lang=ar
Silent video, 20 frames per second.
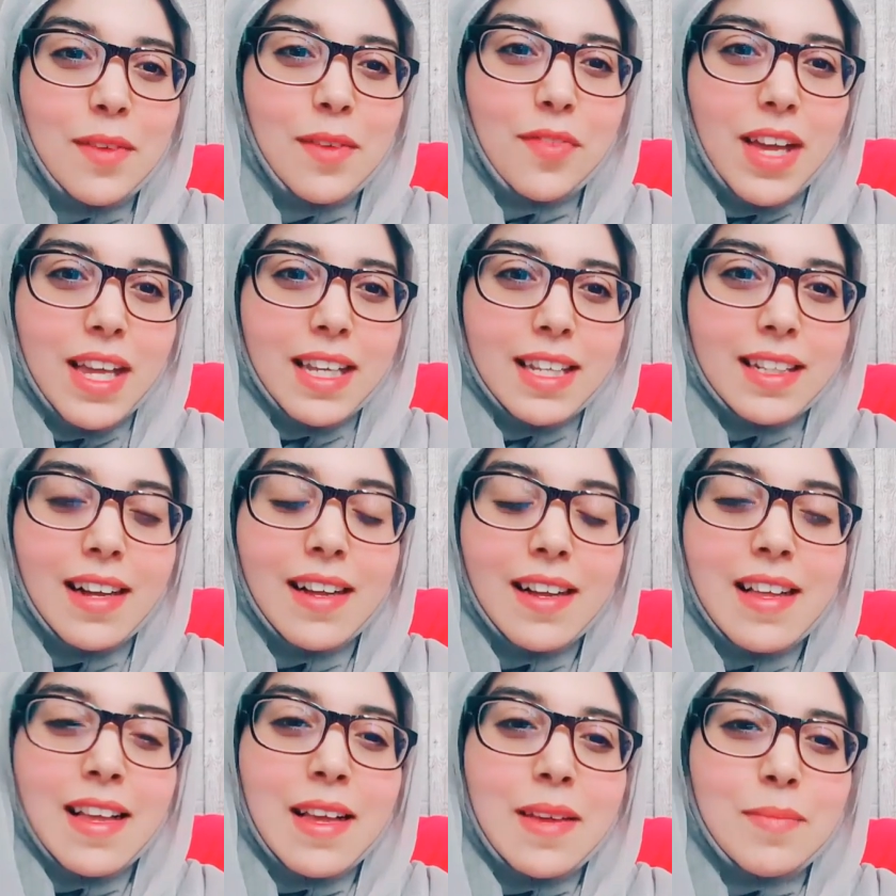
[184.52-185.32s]
الفائده
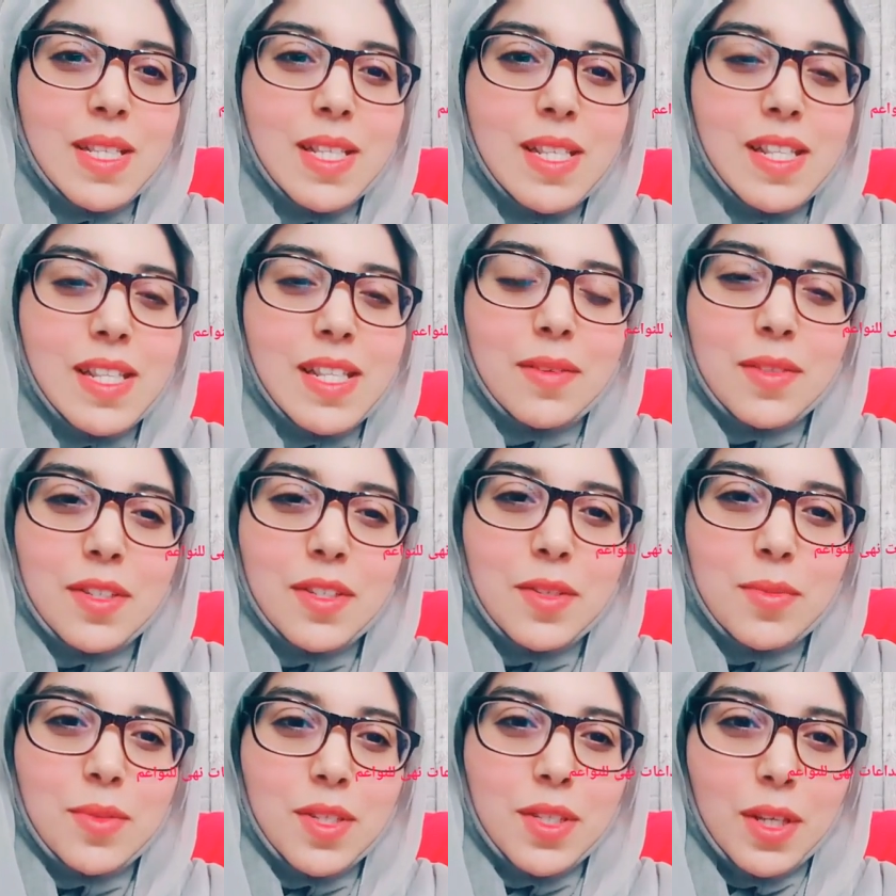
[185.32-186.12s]
ما
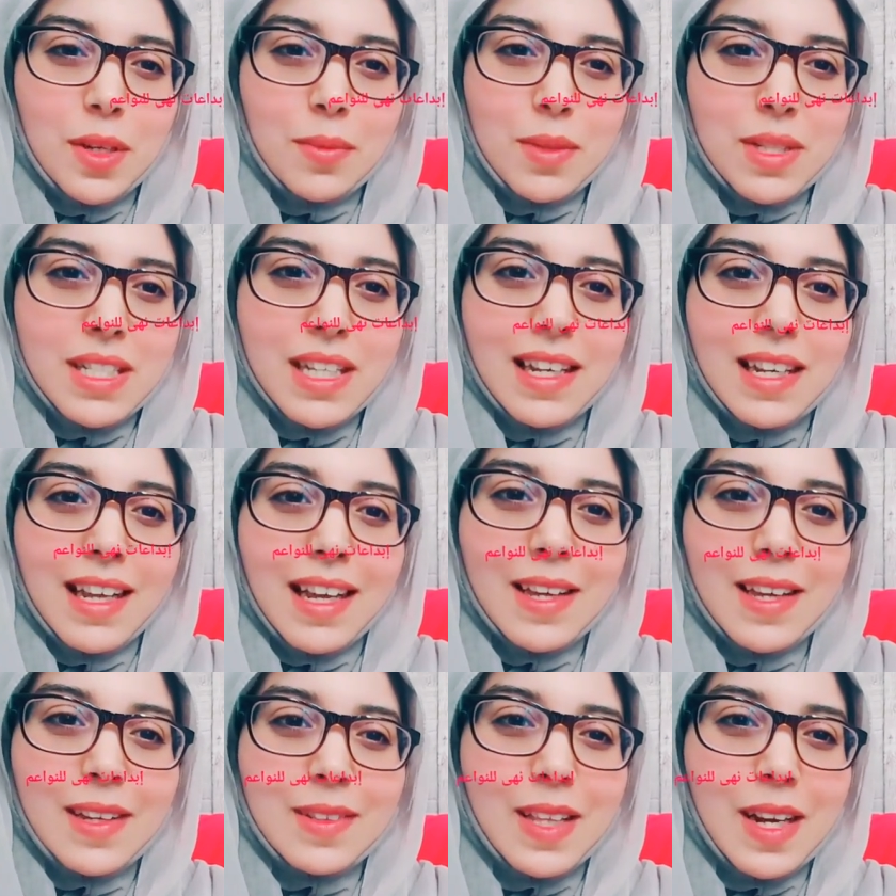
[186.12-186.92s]
تنساونيش بشي دعوه ديال
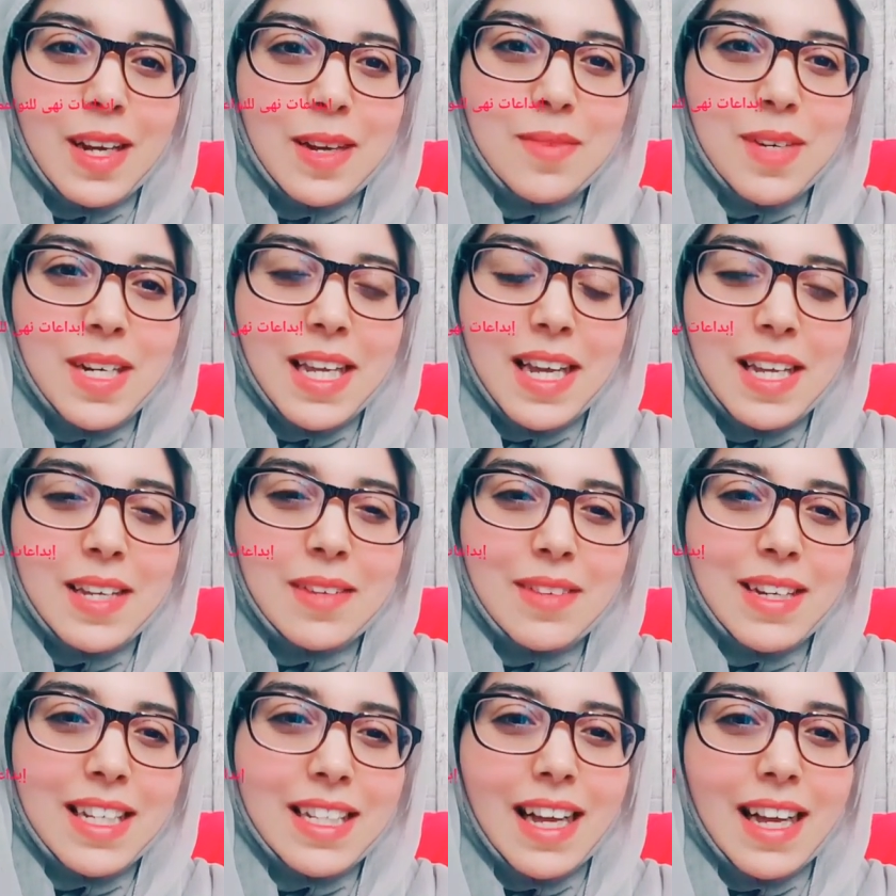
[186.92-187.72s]
الخير وترحموا لي على
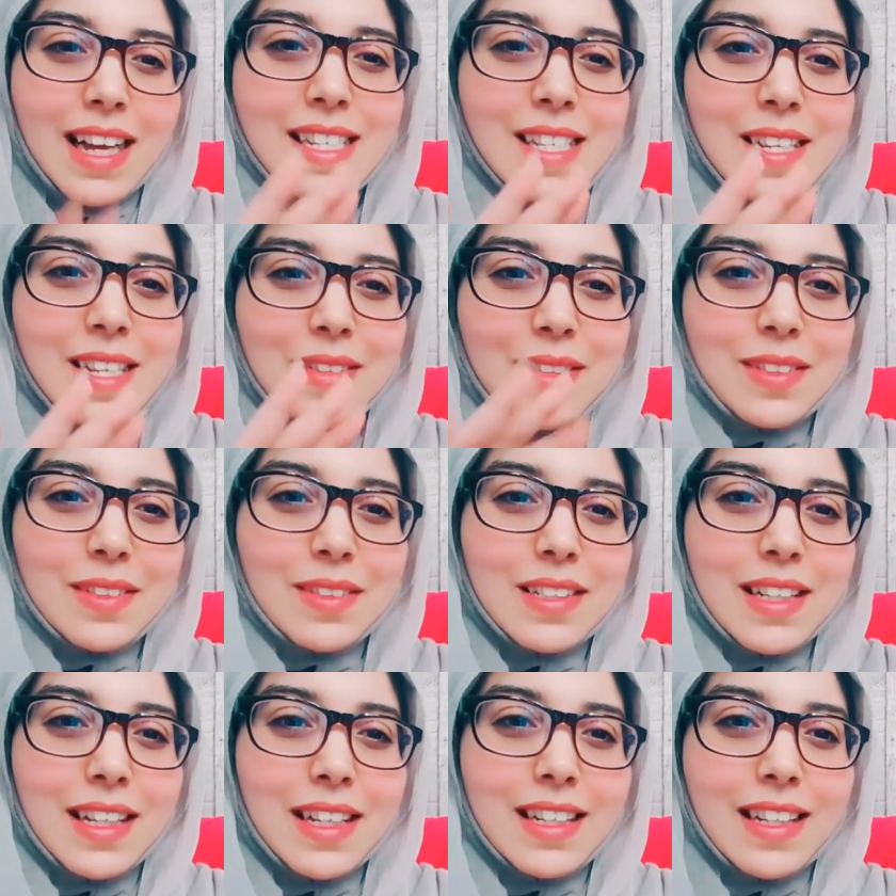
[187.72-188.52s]
الوالده
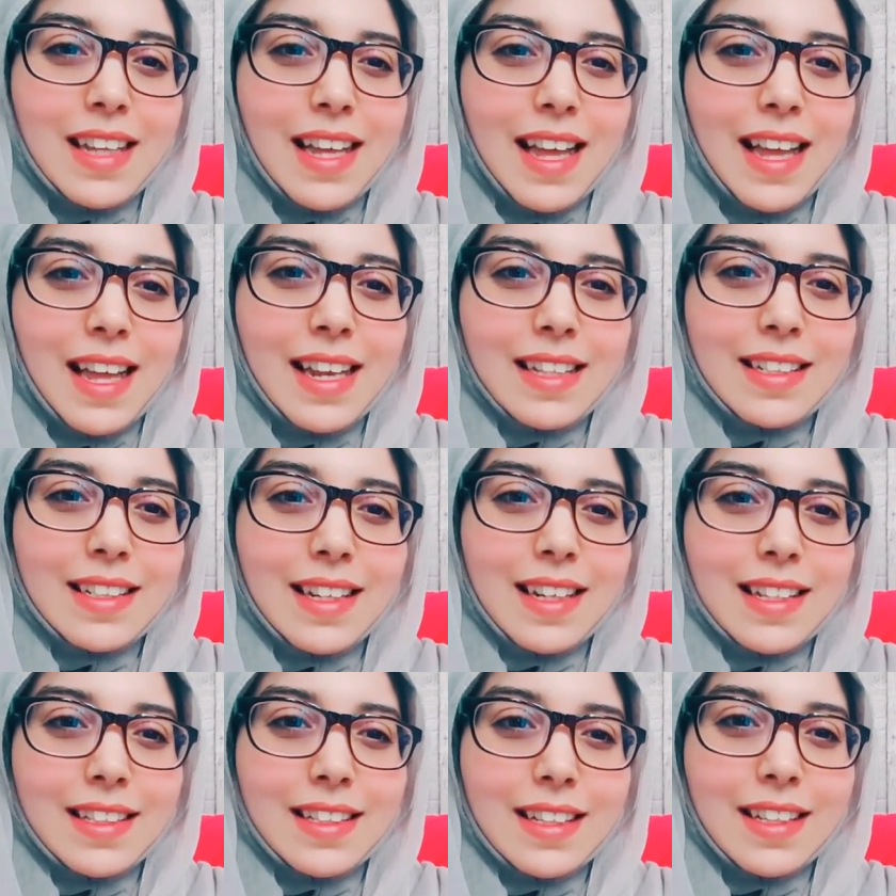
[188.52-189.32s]
استودعكم الله الذي
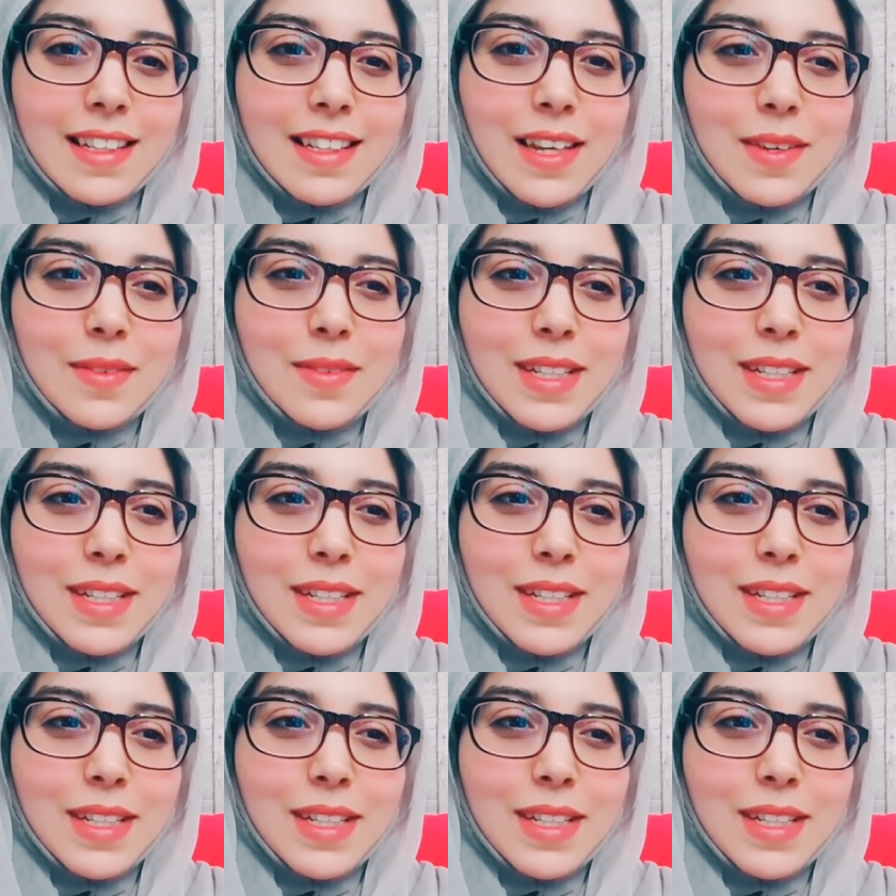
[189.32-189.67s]
لا تضيع